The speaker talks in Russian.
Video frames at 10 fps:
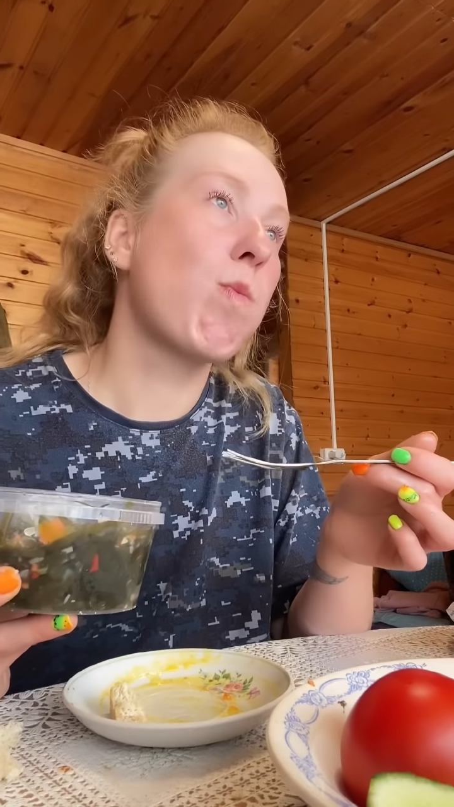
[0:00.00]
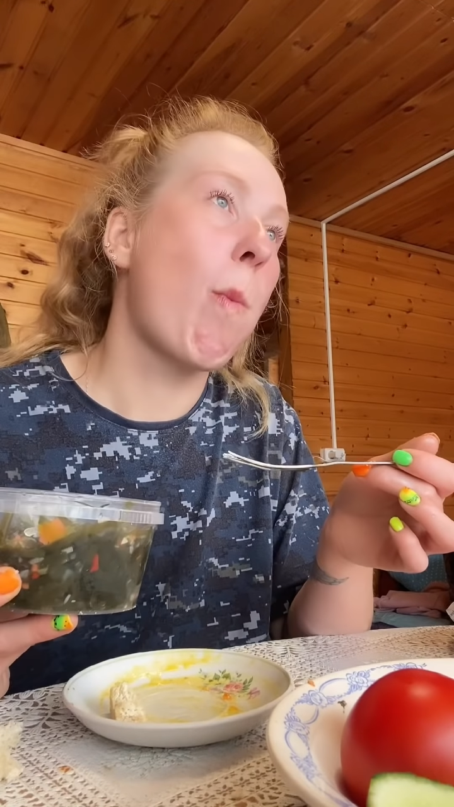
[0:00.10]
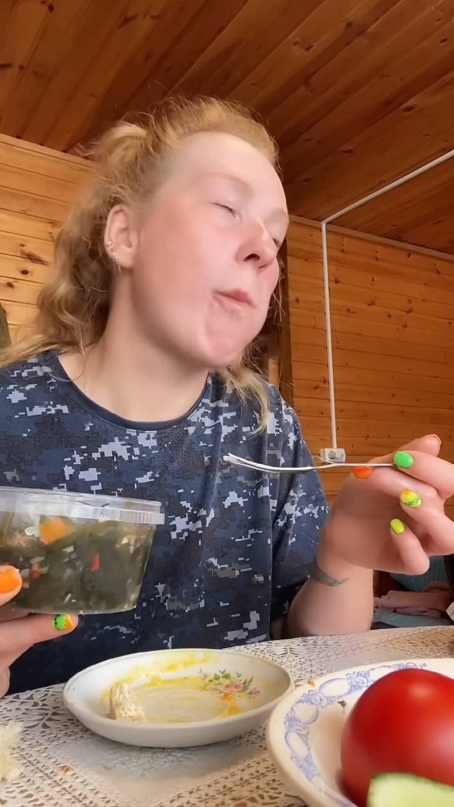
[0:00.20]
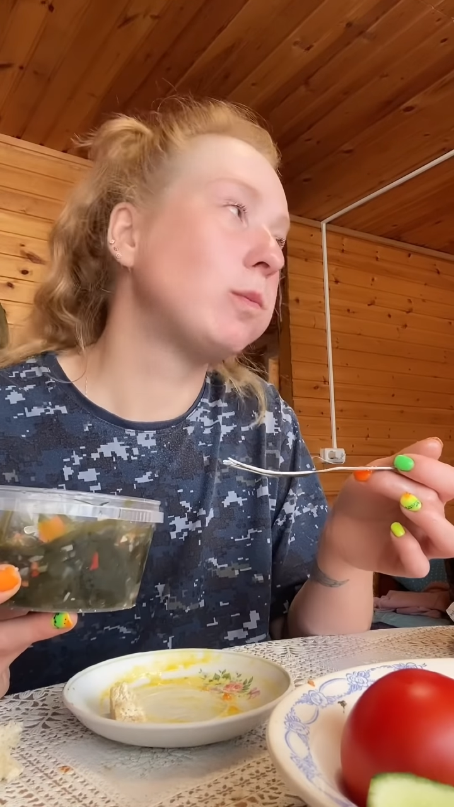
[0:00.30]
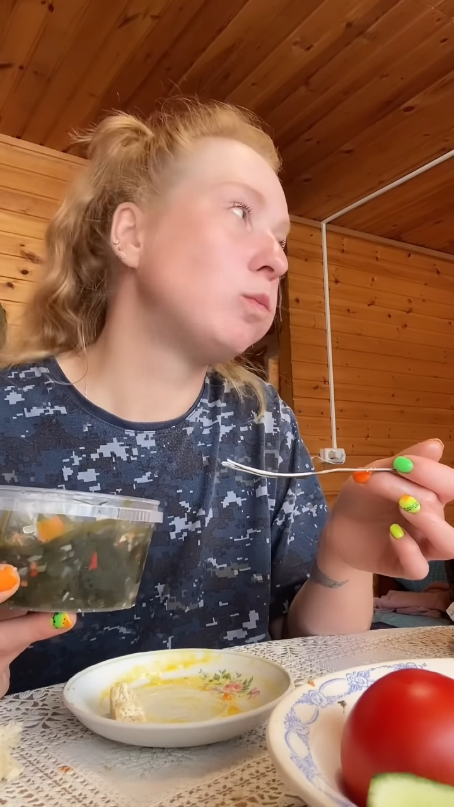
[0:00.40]

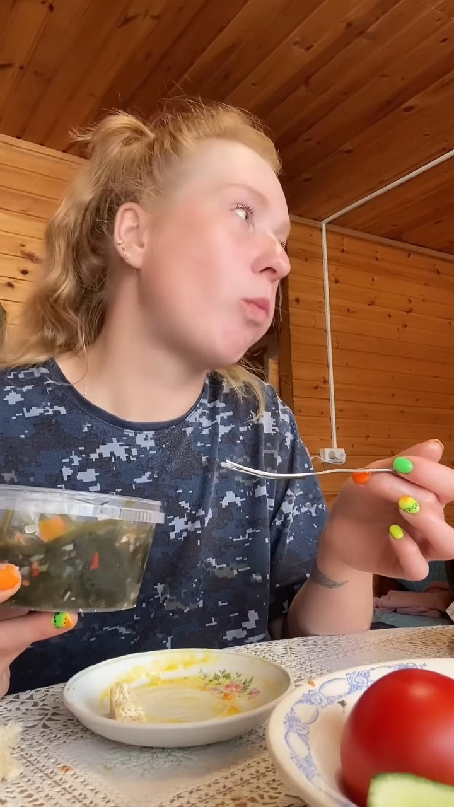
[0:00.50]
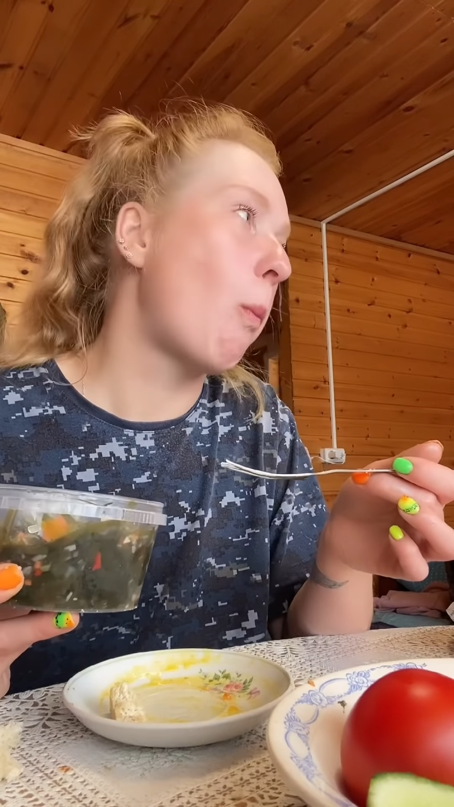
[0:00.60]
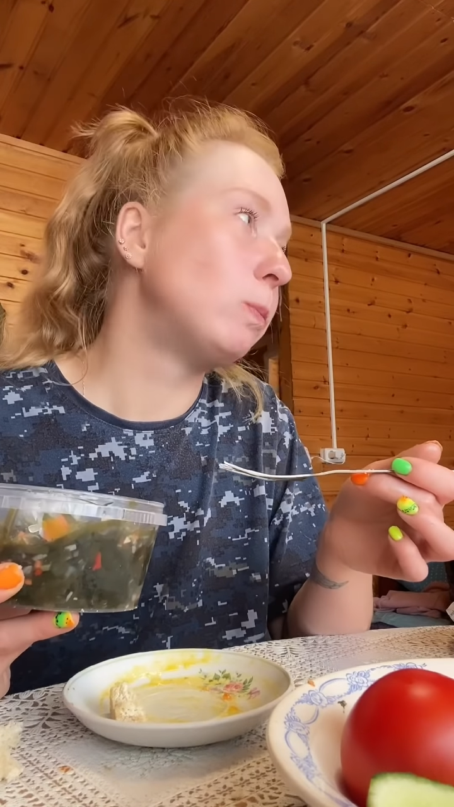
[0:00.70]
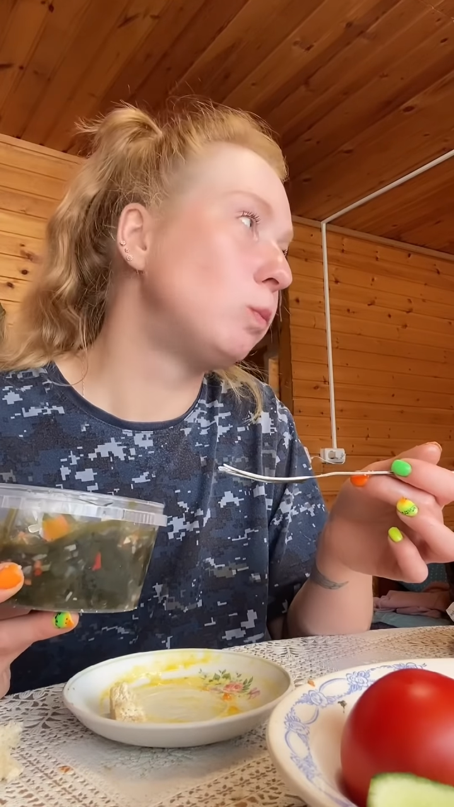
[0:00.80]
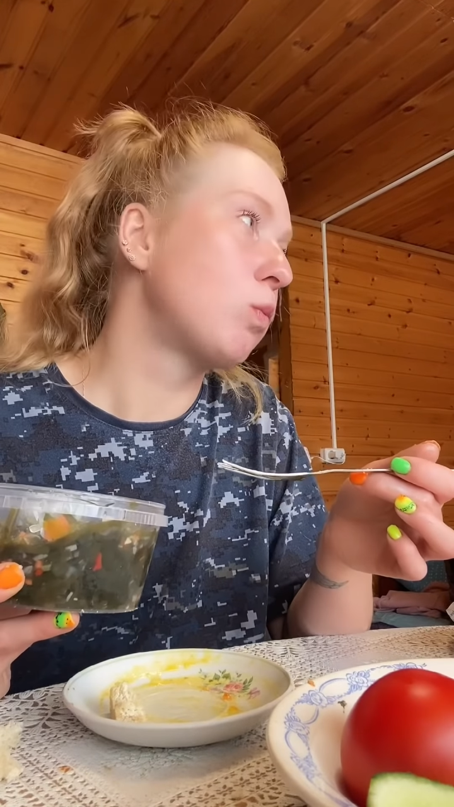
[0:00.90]
закрыта,
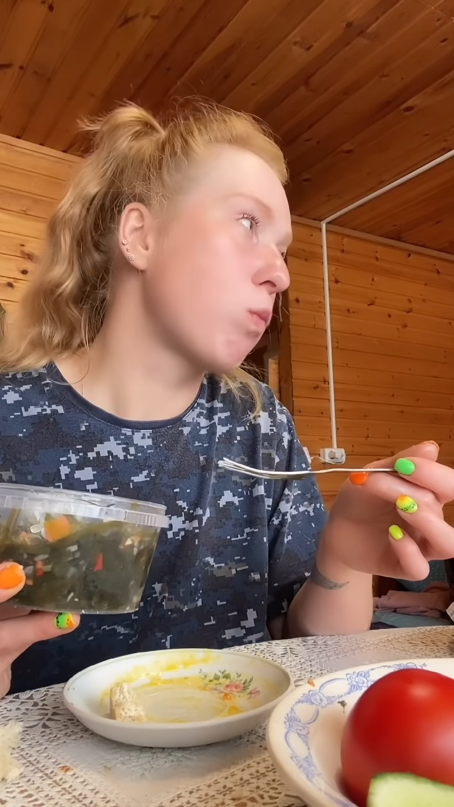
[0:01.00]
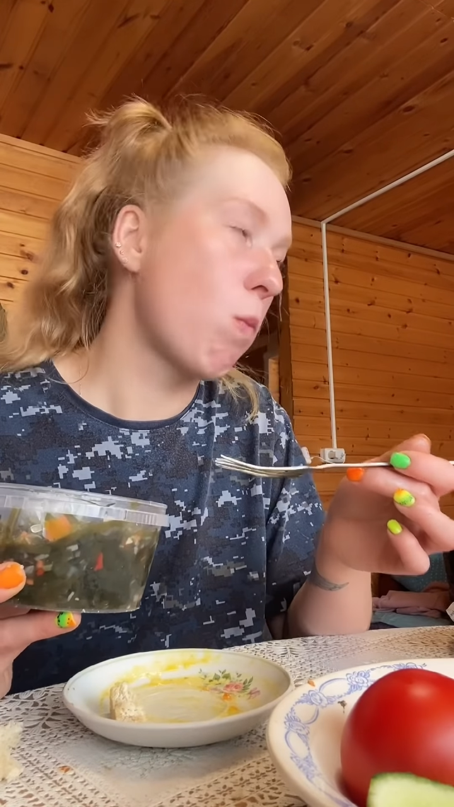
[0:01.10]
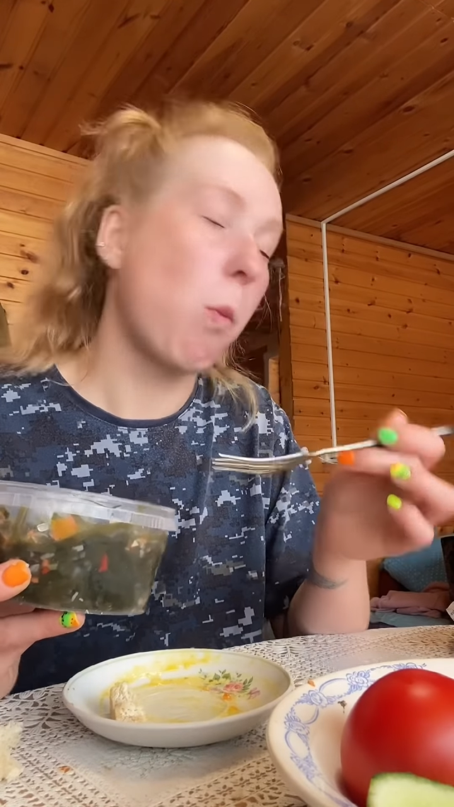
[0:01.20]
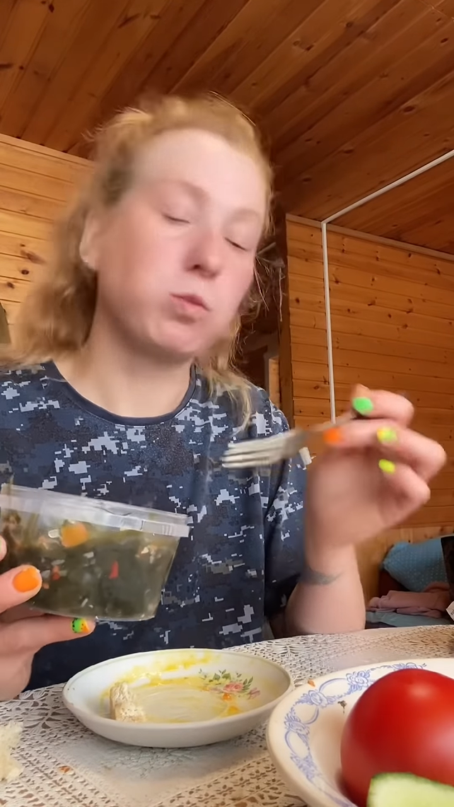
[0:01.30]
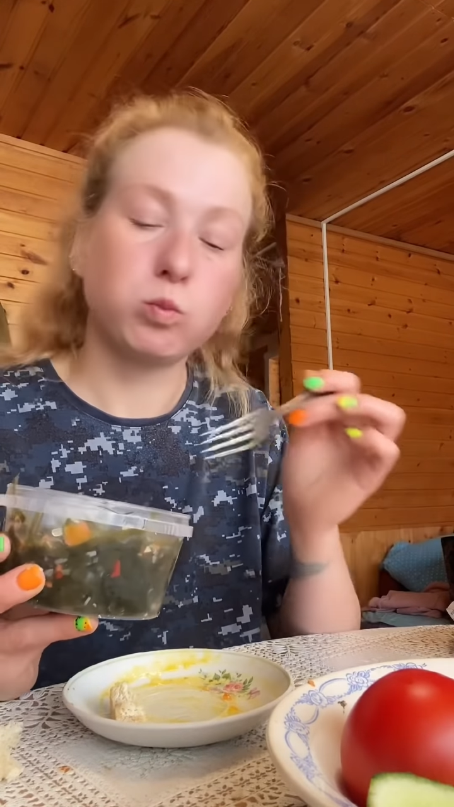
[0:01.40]
да, в
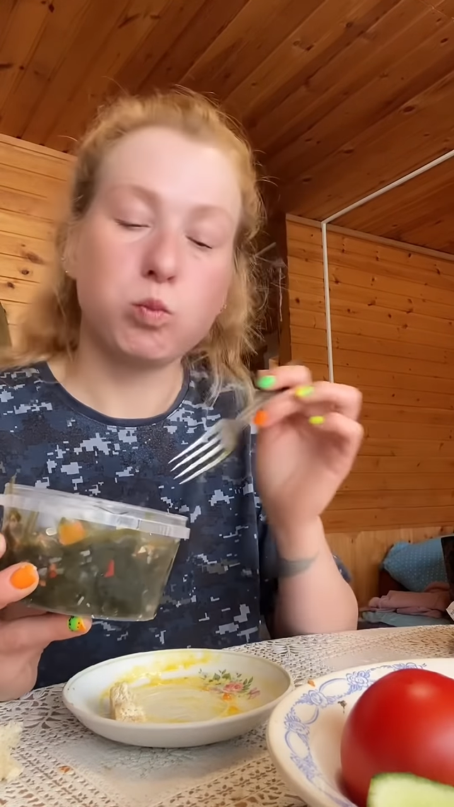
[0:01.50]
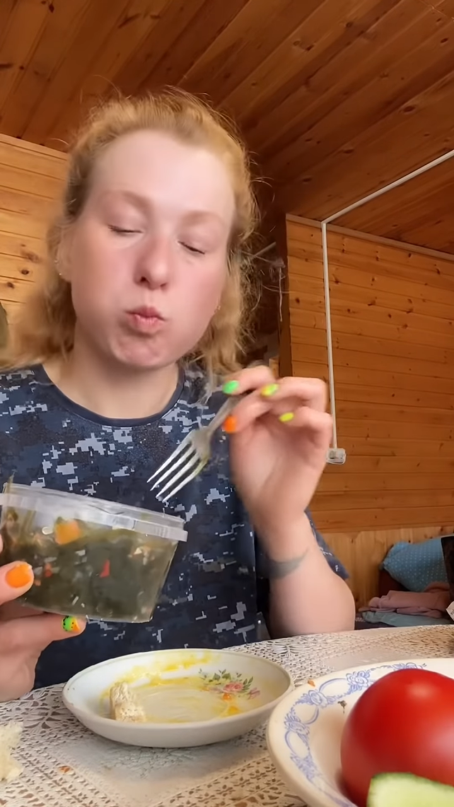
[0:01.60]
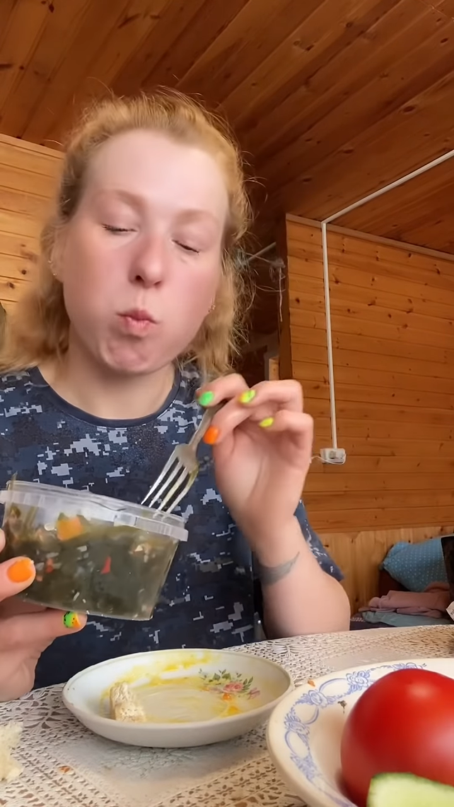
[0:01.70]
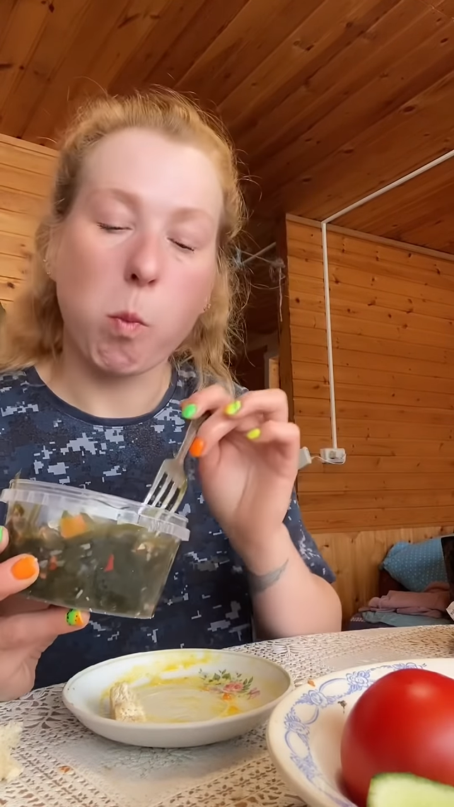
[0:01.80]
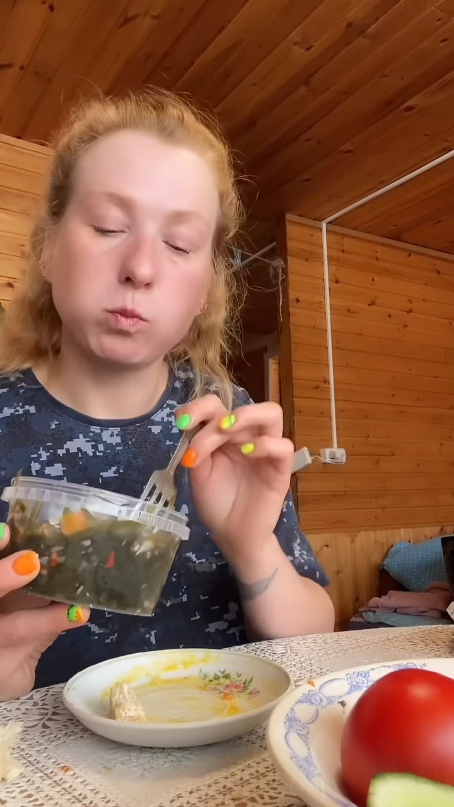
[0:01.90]
банке,
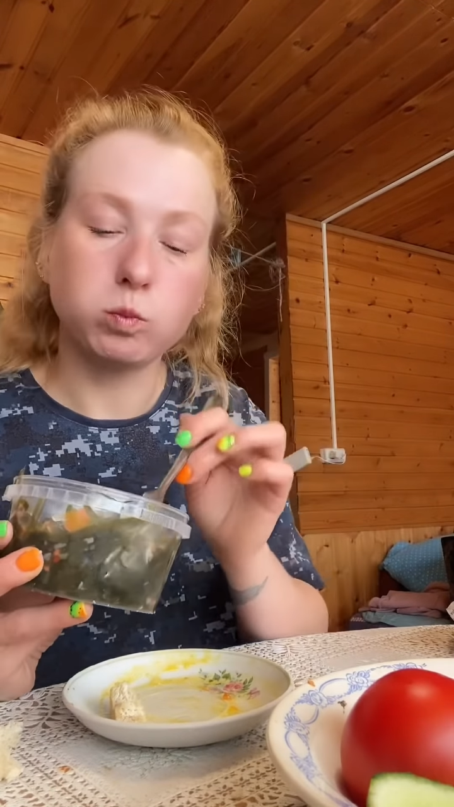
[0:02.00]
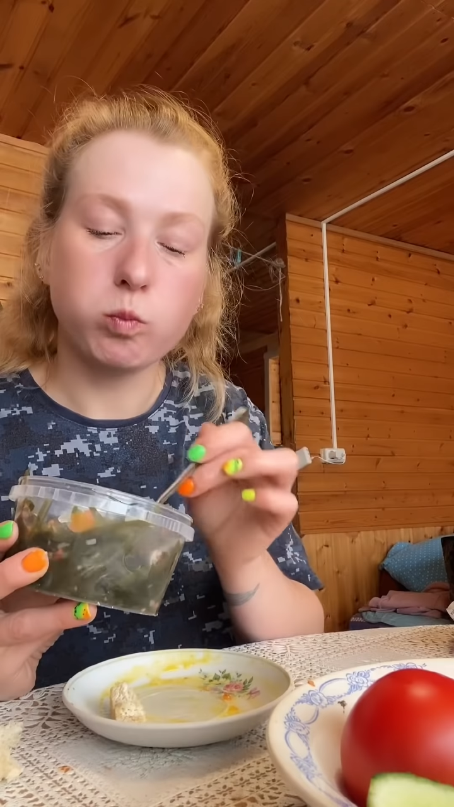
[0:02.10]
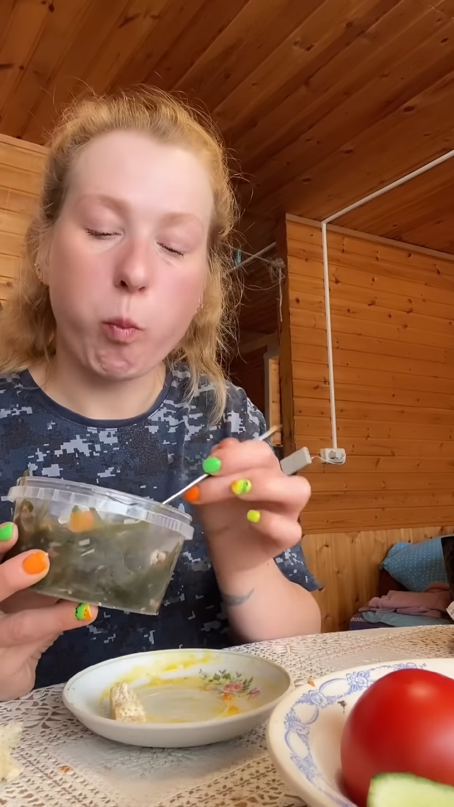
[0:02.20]
но